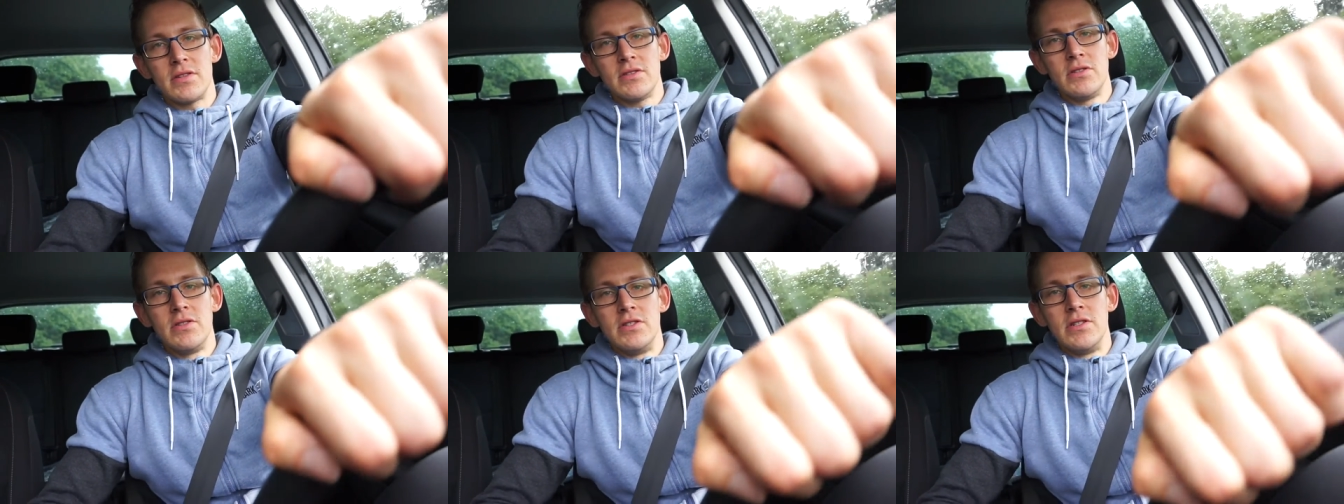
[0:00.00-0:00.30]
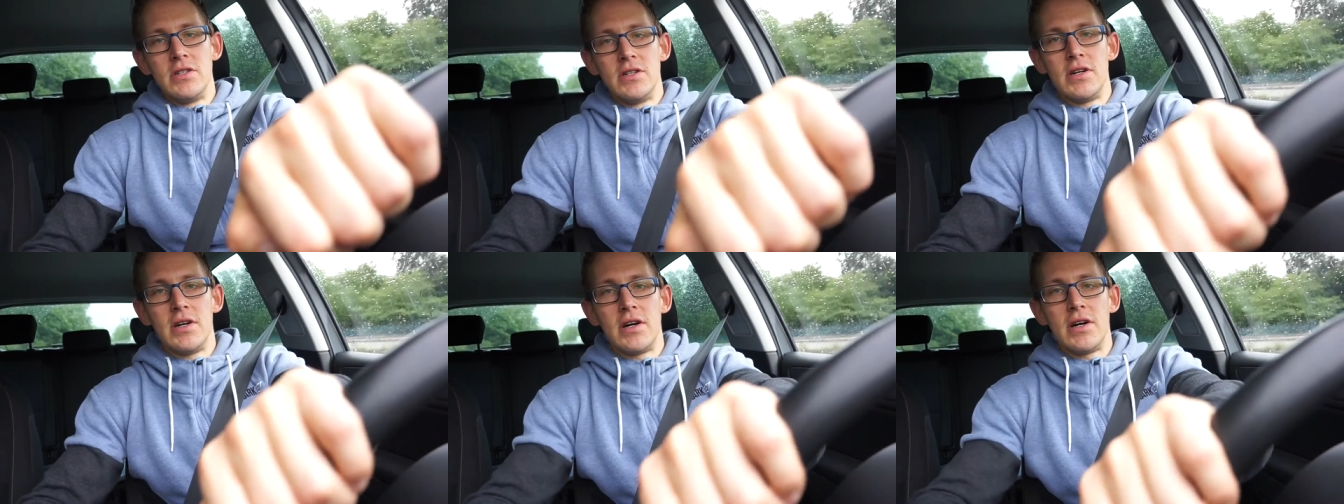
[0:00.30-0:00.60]

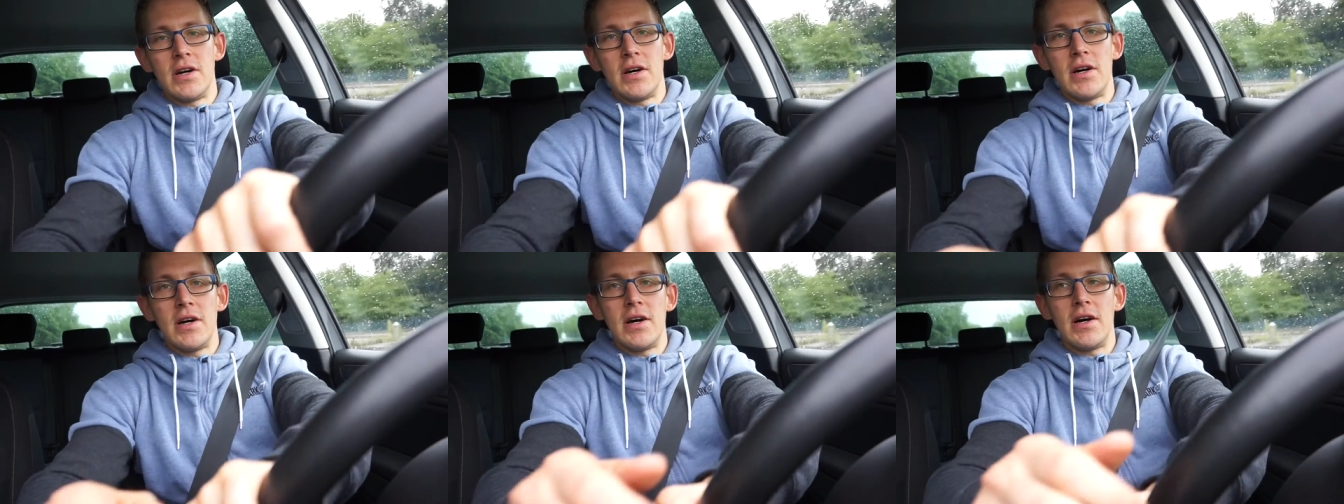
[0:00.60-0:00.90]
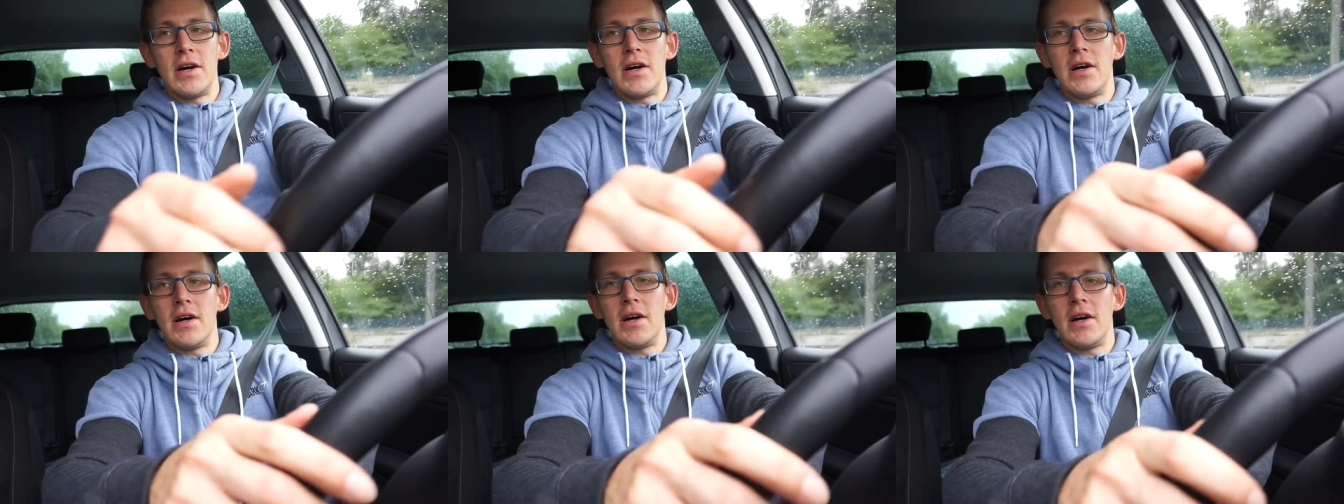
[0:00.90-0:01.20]

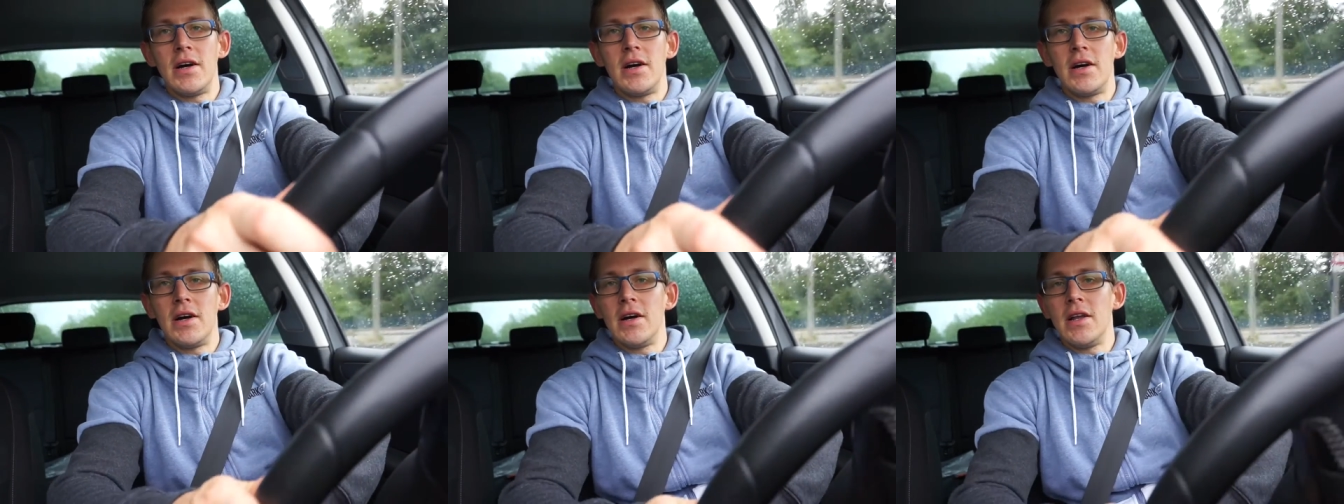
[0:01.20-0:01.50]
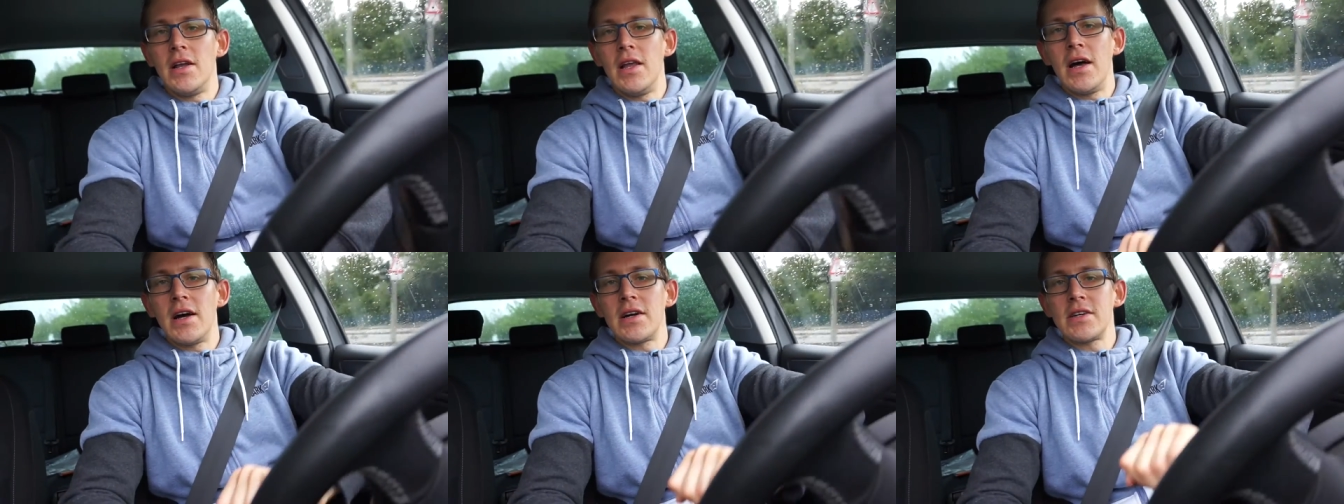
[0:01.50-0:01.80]
Uah,
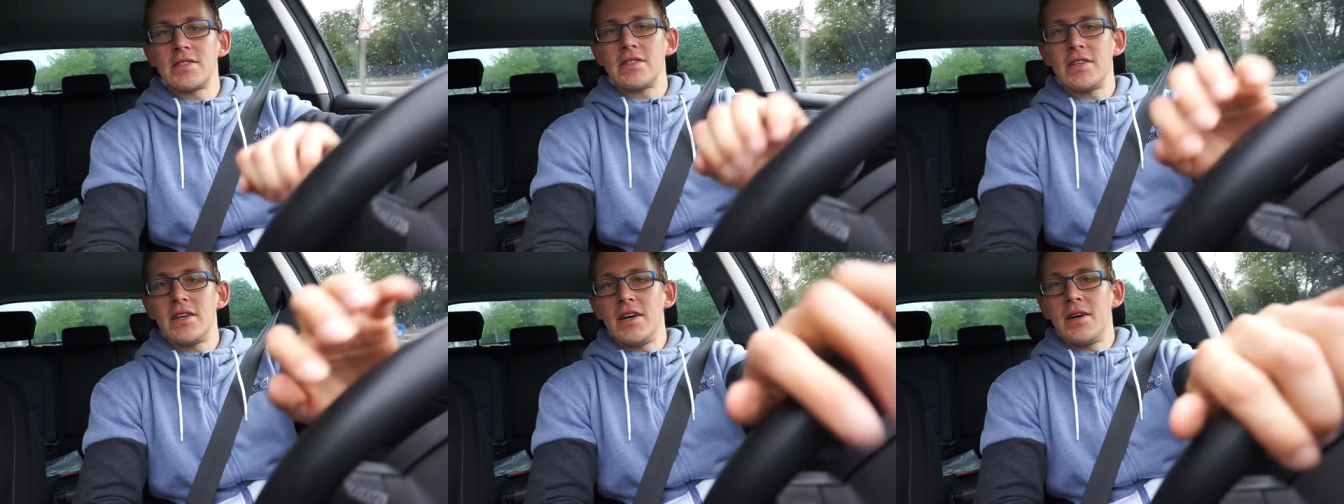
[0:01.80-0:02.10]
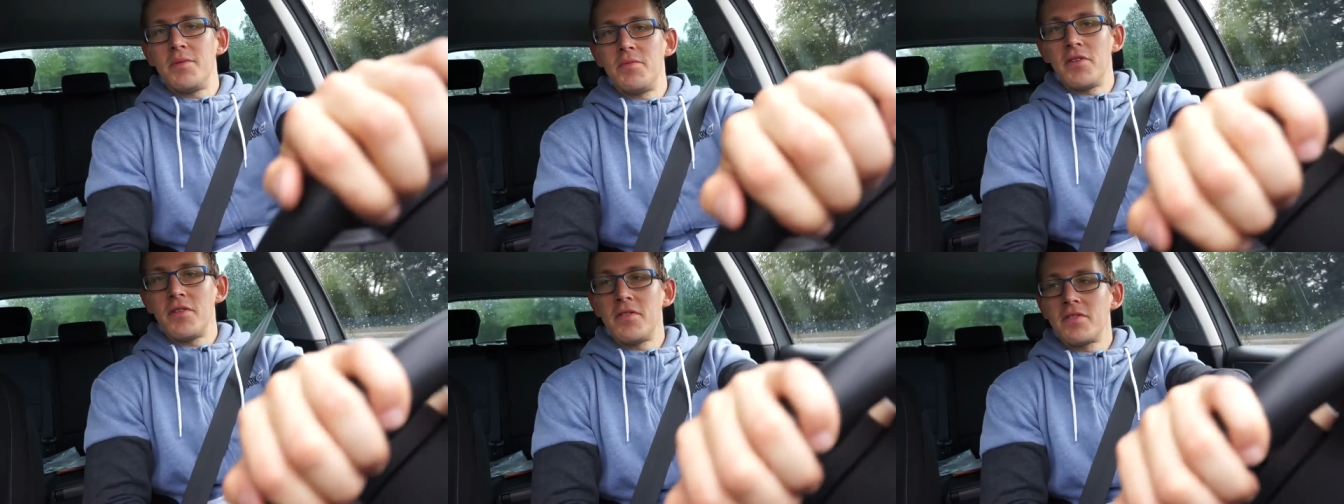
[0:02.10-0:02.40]

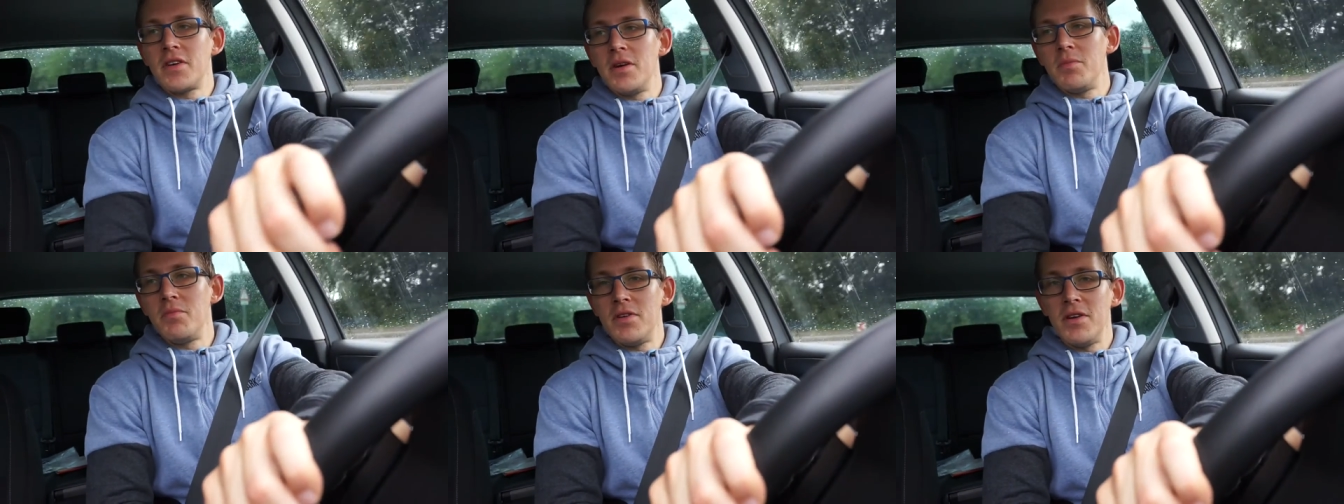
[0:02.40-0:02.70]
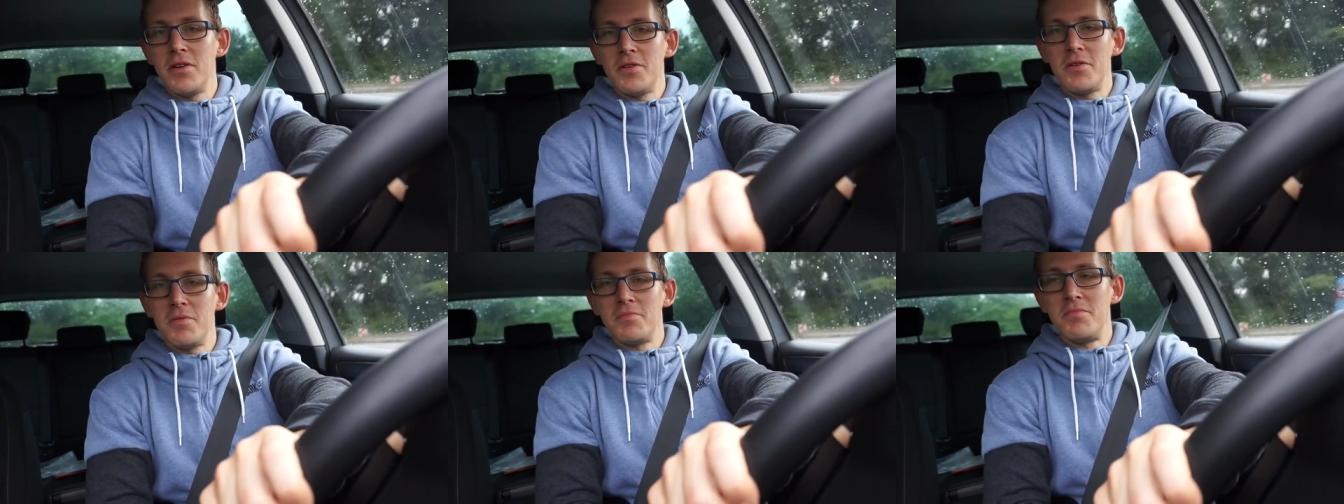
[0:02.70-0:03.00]
langsam, sonst kippt
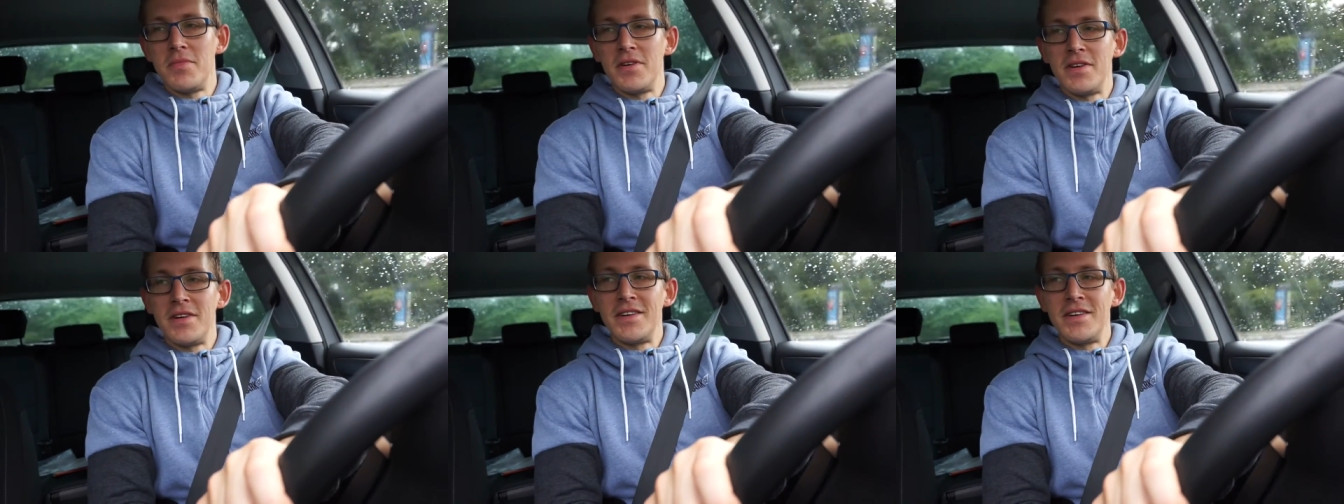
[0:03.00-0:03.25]
ihr um